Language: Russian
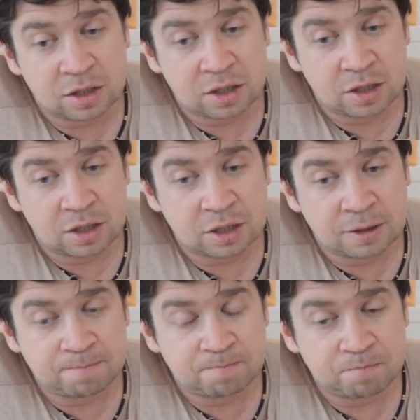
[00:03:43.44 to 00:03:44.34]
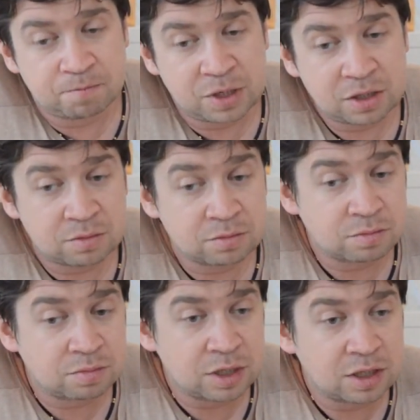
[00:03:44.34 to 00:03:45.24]
А, при этом
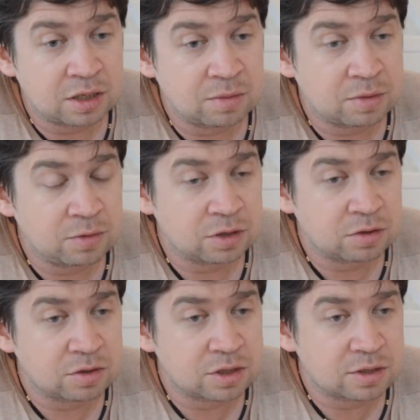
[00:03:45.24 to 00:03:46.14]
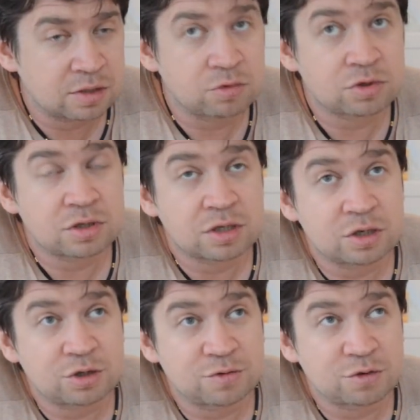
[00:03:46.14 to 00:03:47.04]
на данный момент, то есть если можно сказать,
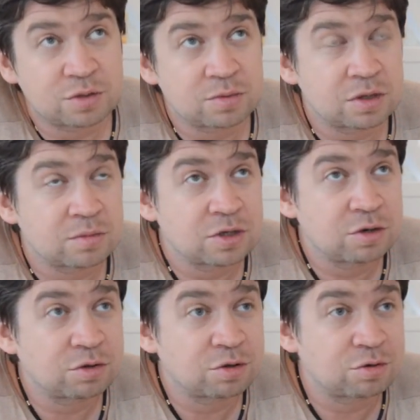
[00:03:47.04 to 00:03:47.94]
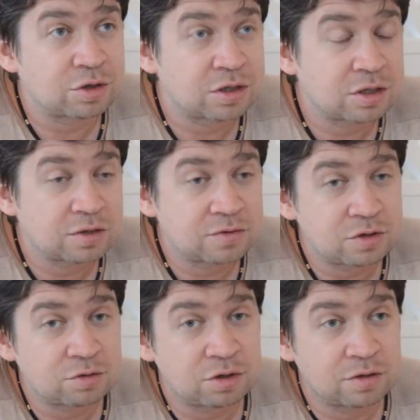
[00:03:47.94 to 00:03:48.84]
что вроде бы там зеленый город это
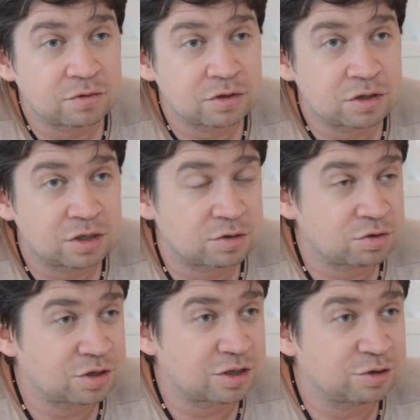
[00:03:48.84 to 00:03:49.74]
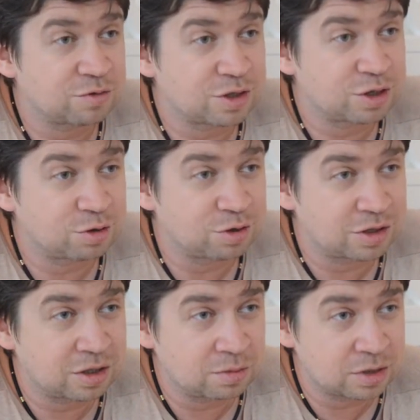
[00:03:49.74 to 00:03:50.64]
все, и вот сейчас уже становится
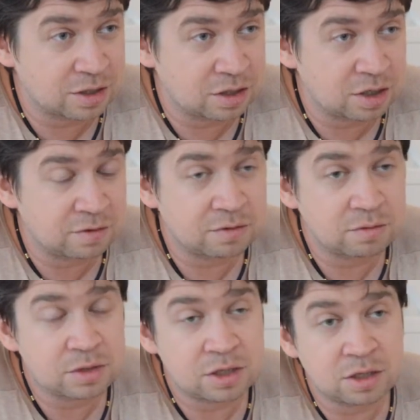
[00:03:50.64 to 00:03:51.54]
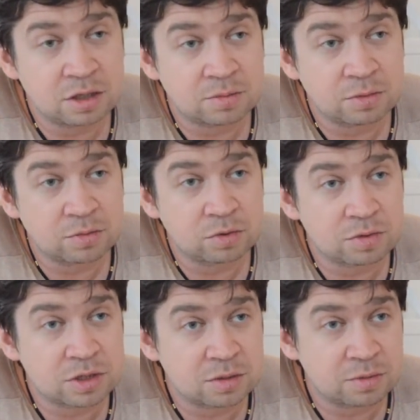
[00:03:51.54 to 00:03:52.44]
холодно, и мы останавливаемся, нет, мы будем
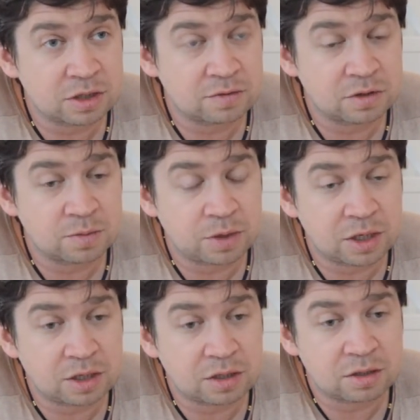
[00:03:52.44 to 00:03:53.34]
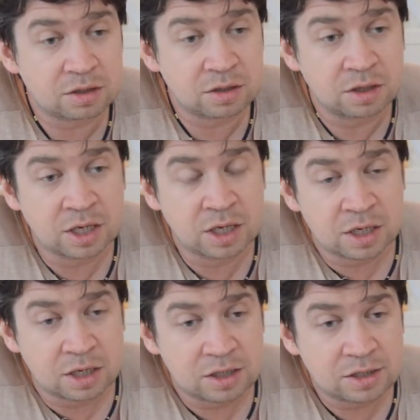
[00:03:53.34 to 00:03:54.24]
разрабатывать проект э,
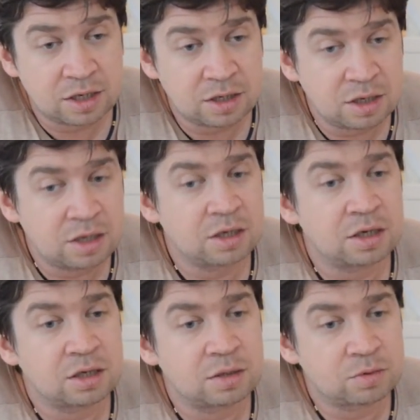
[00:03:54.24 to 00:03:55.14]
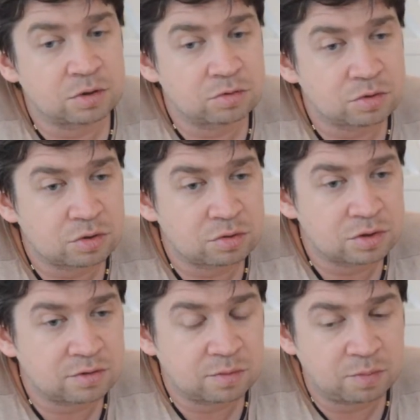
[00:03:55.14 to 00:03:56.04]
озеленения и
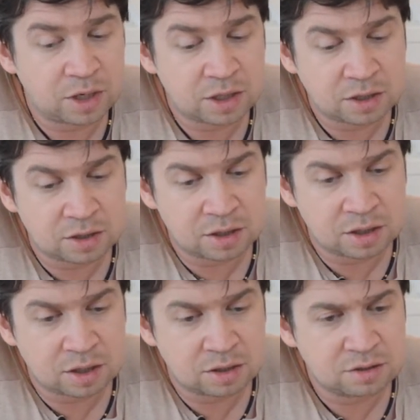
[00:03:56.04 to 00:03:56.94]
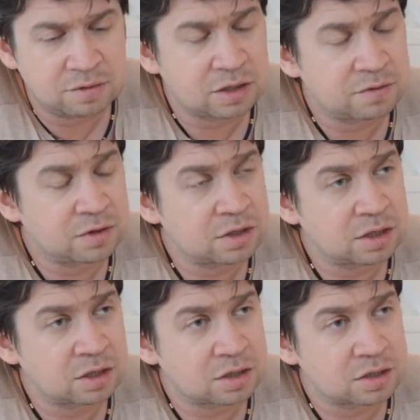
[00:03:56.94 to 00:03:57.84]
благоустройства парка на 9
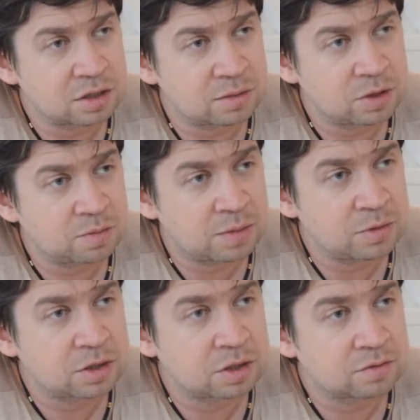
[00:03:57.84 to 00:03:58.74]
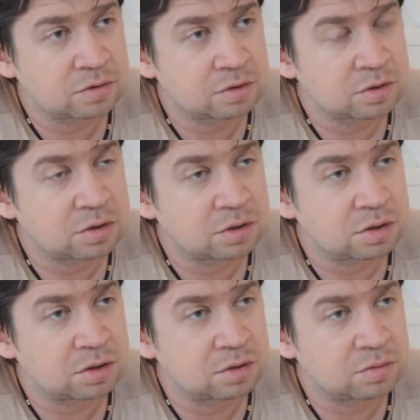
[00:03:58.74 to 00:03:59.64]
фонтана, кажется, там, где памятник вот
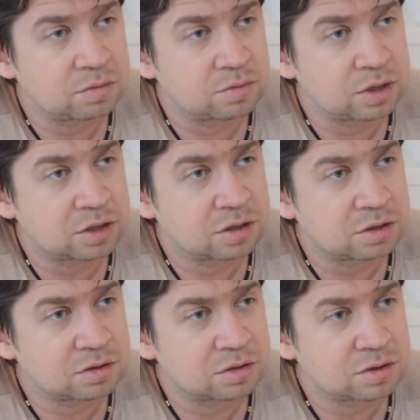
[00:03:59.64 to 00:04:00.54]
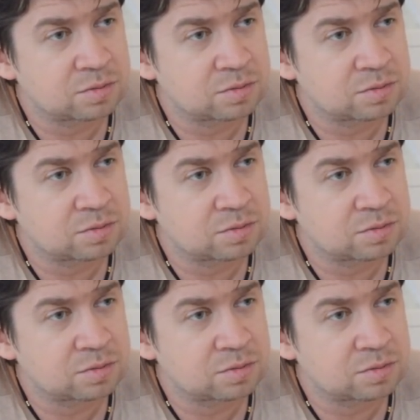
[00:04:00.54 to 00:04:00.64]
э, бык с